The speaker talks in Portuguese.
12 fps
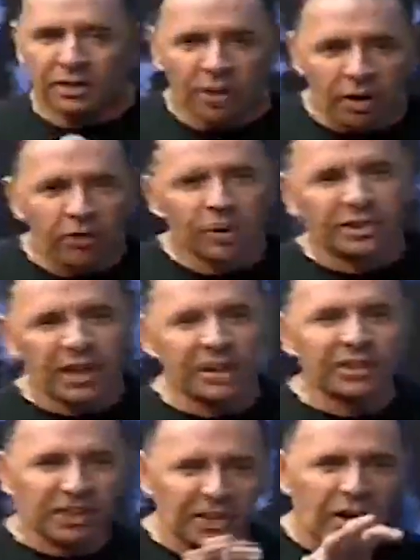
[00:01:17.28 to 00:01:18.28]
É só
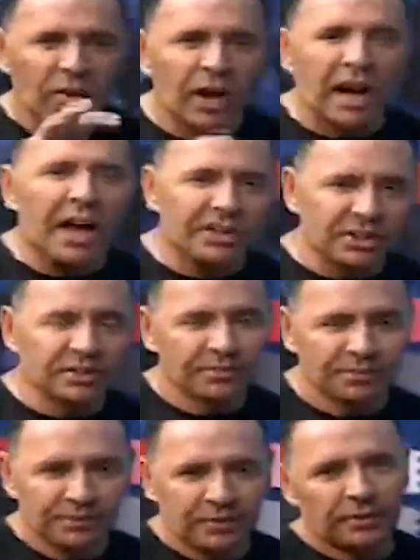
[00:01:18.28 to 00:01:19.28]
vocês que têm coragem.
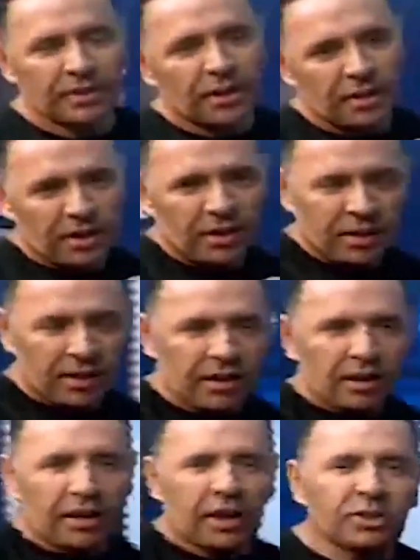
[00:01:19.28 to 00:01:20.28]

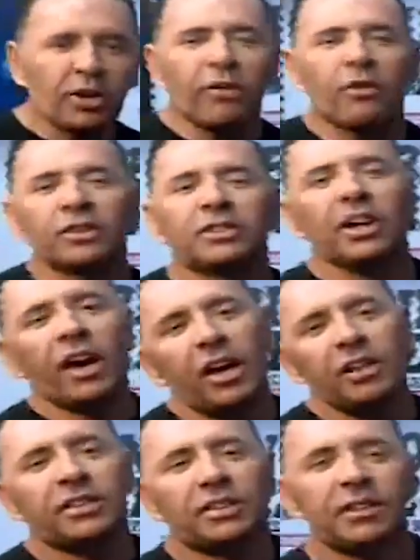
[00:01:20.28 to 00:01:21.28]
É só
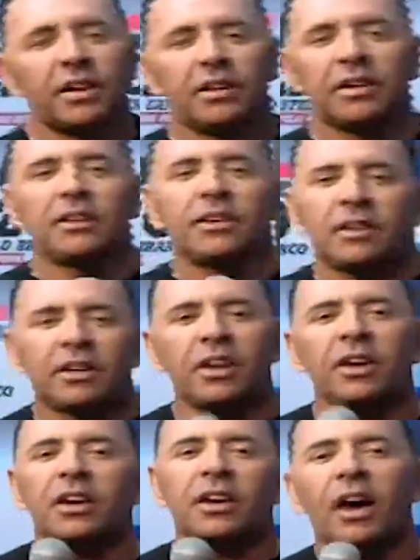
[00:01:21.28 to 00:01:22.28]
vocês
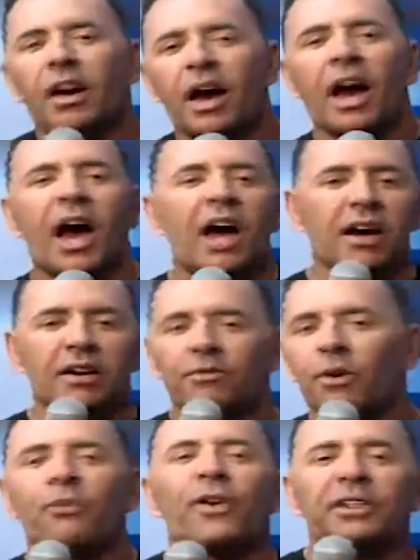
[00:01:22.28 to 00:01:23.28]
que ah,
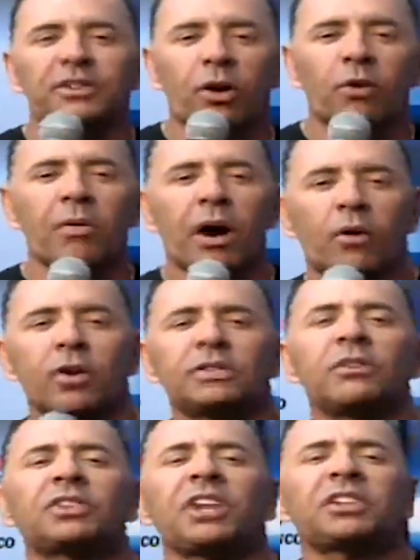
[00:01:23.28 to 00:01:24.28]
vão fazer alguma
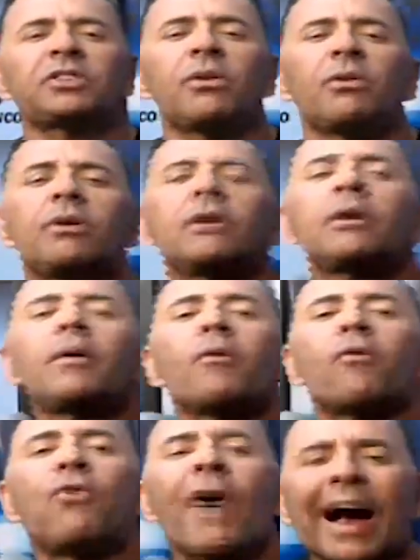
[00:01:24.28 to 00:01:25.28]
coisa. Vocês são
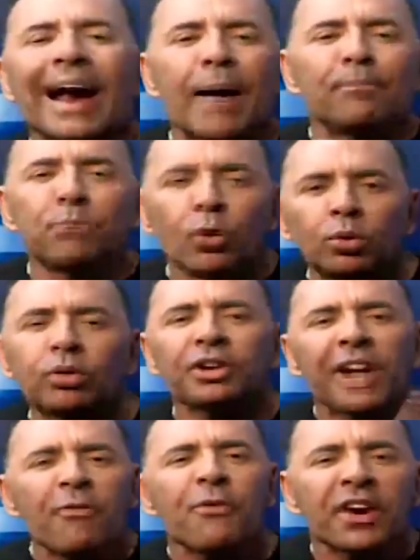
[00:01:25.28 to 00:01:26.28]
vagabundo,
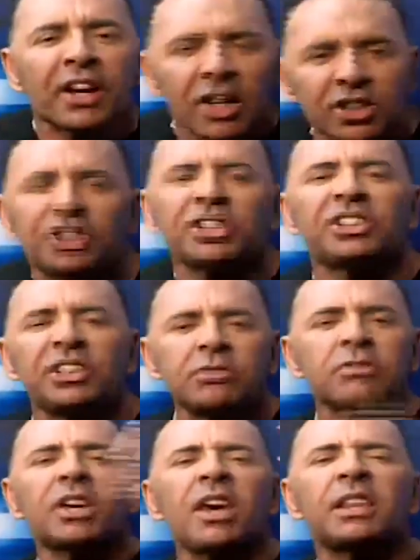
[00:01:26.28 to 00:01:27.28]

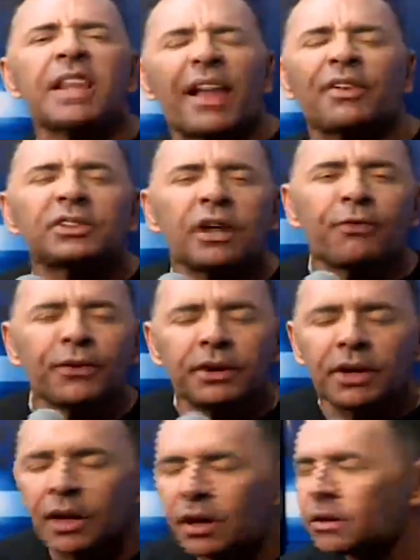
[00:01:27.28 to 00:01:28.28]
traficantezinho e nada de
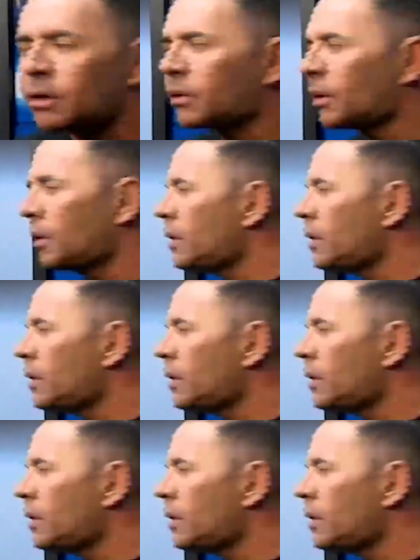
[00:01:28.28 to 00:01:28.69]
FDN